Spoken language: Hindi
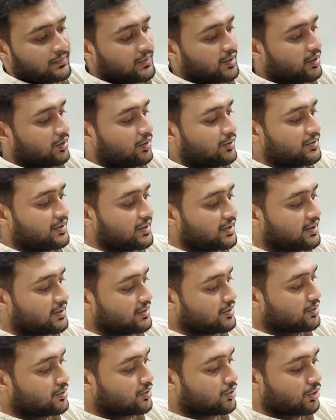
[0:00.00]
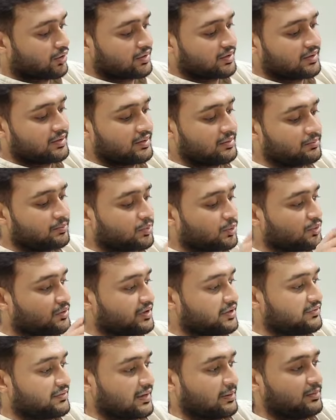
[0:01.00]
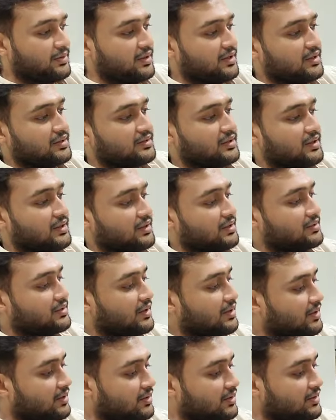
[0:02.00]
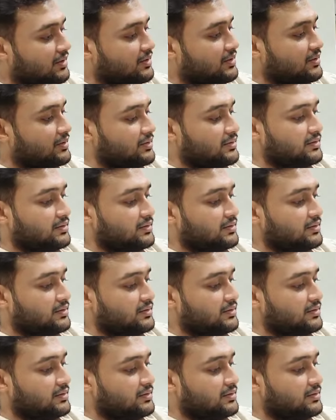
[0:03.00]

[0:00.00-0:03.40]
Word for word: फैब्रिक और ये कॉटन इम्पोर्टेड फैब्रिक है सारा का सारा बहुत ही